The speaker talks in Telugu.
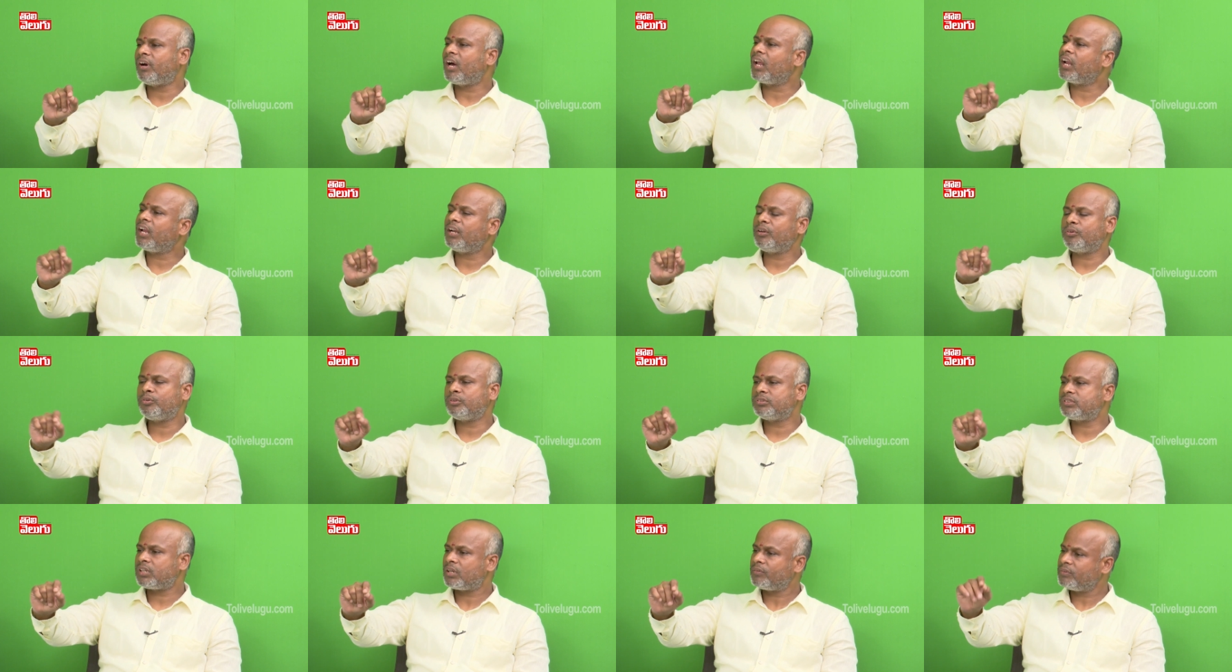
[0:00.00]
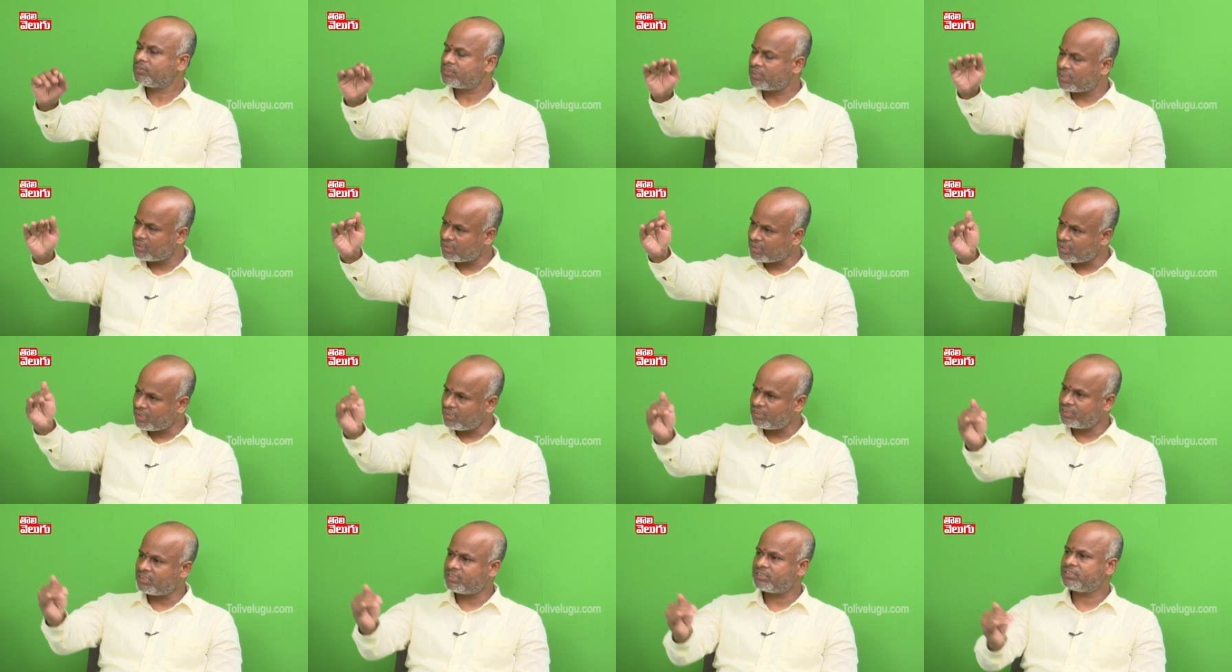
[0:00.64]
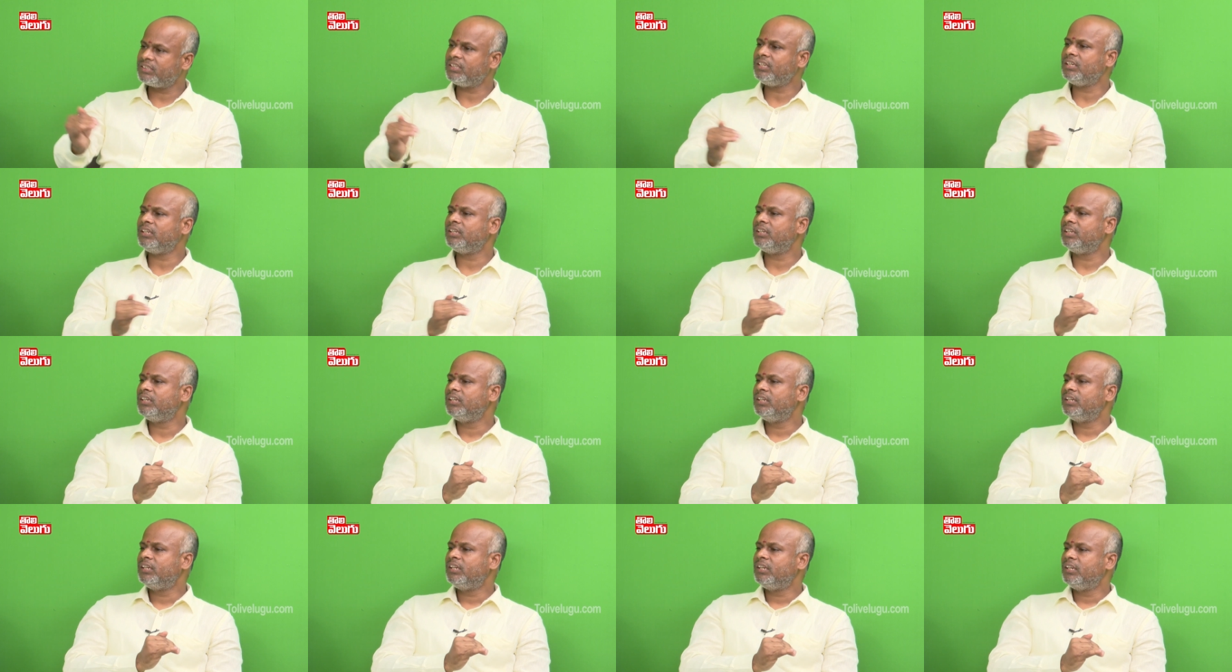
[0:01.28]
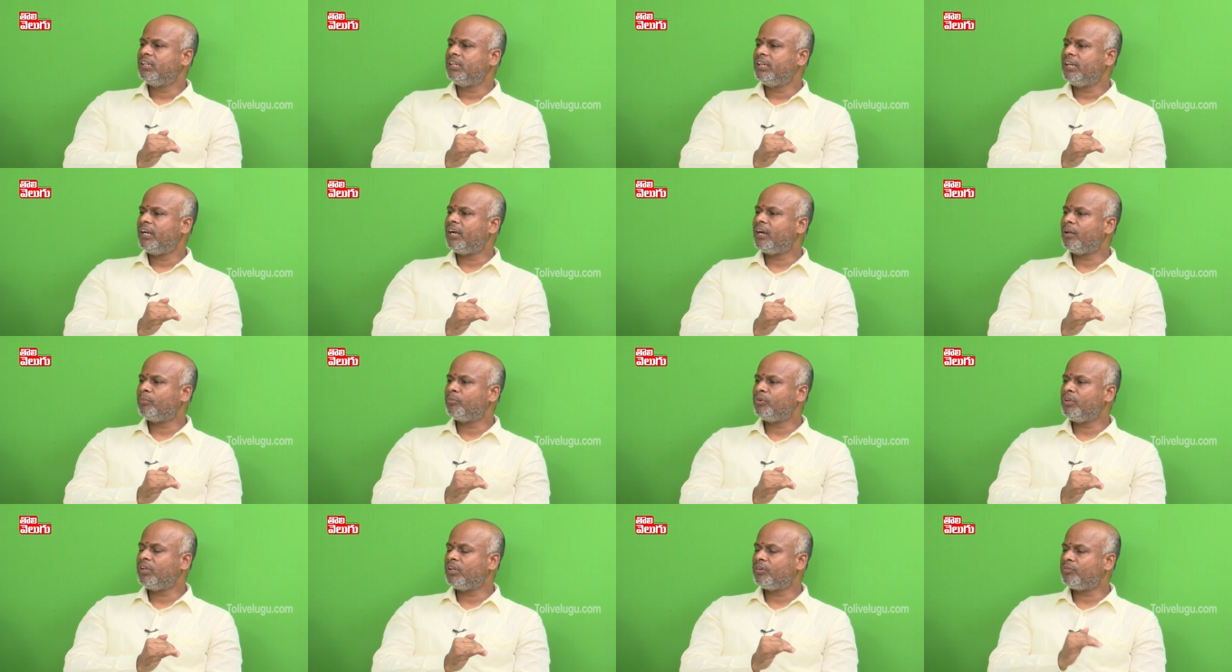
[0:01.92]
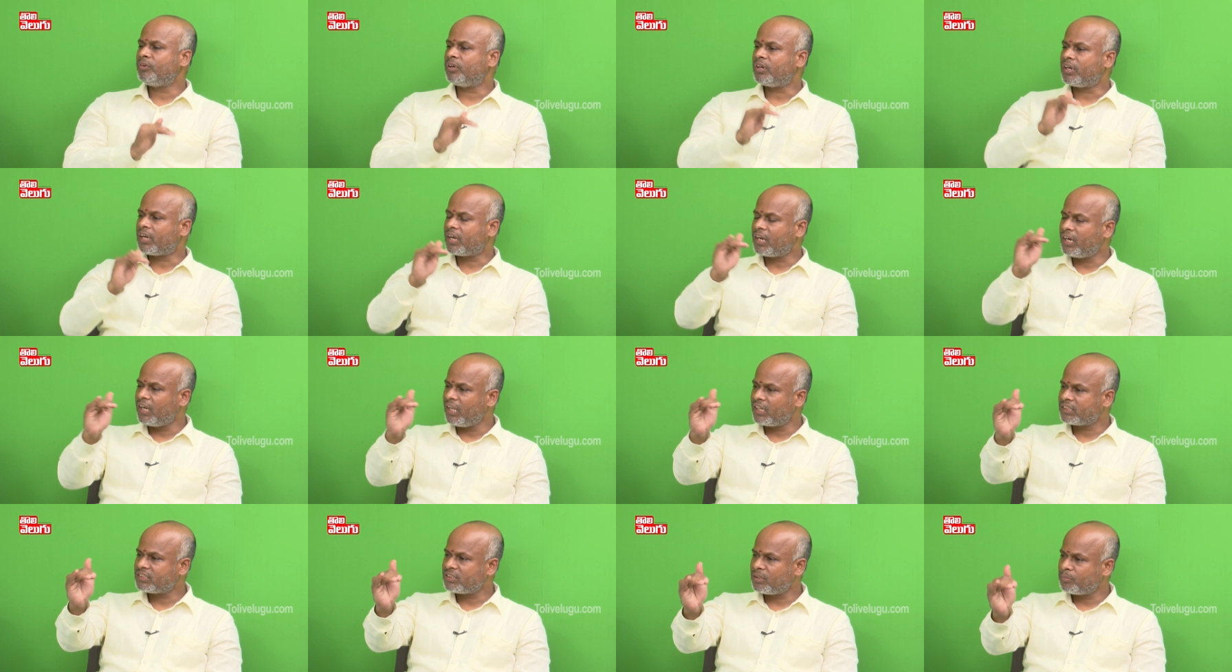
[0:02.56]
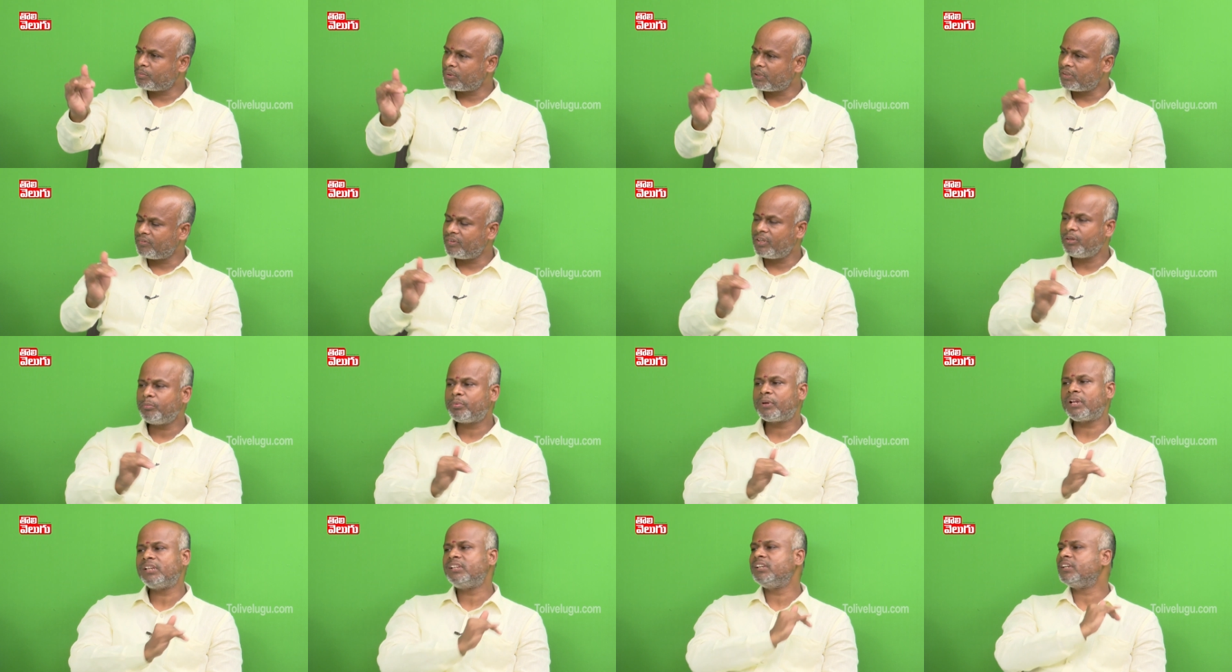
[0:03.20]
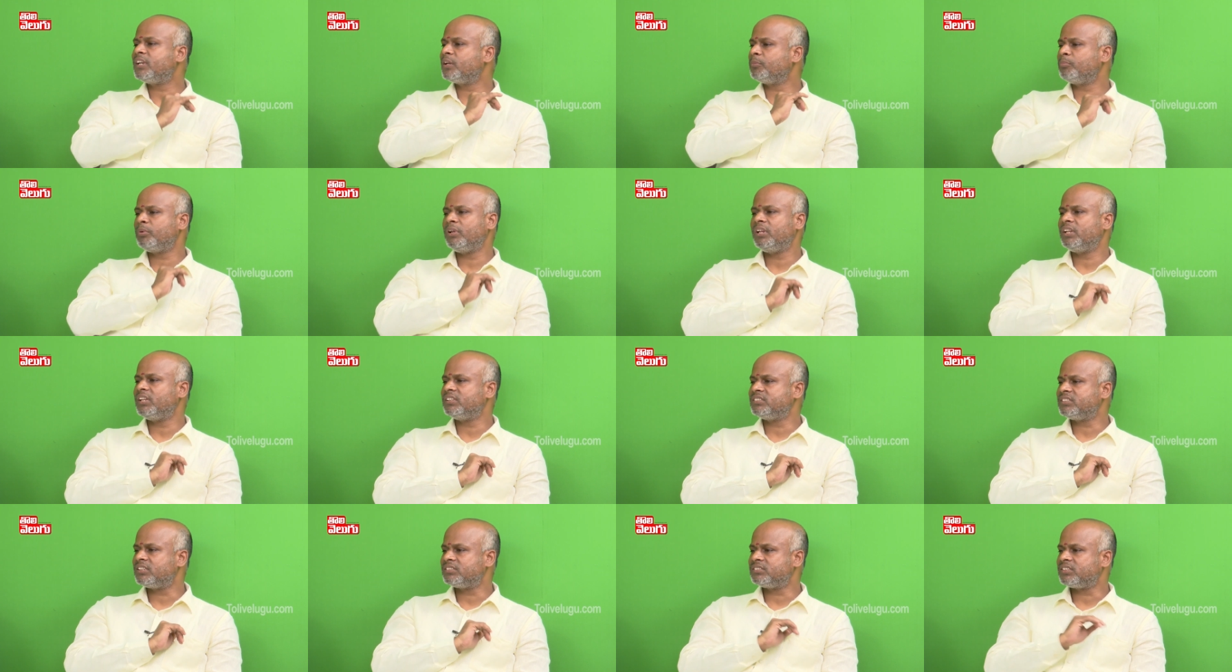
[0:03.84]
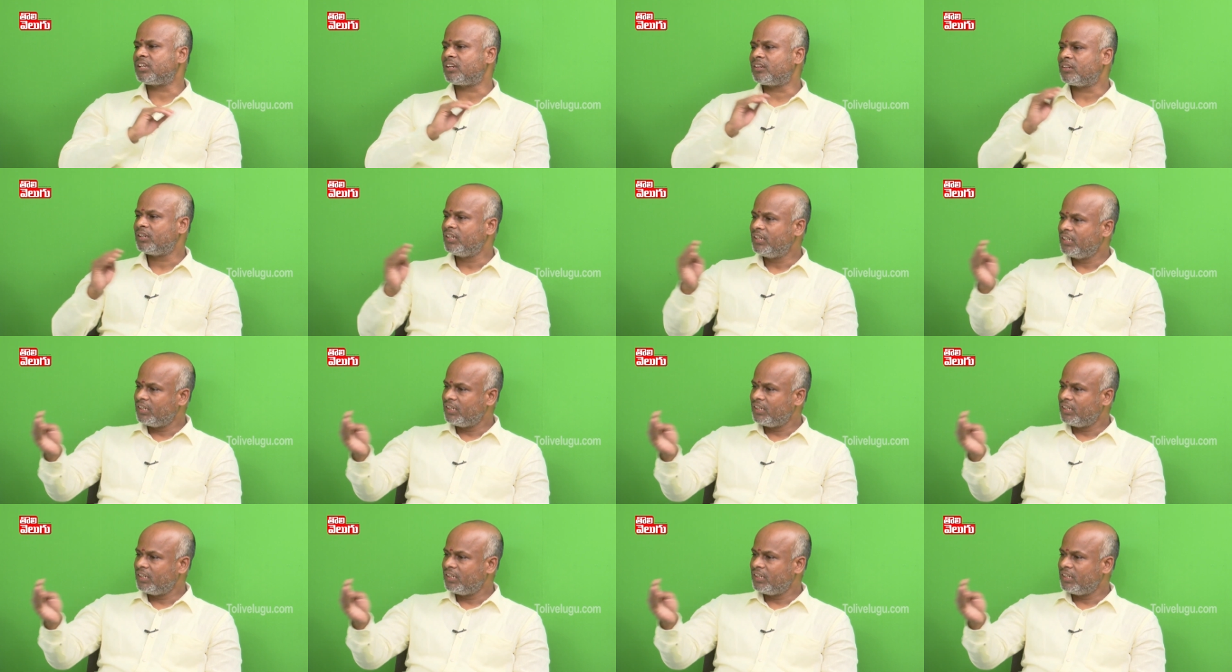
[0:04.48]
వారానికి సర్వే సంతకాలు చేసి ఏడములు ఇరవై ఒకటి రెండు లక్షల పదివేలు ప్రతి ట్రిప్లో తెస్తారు సార్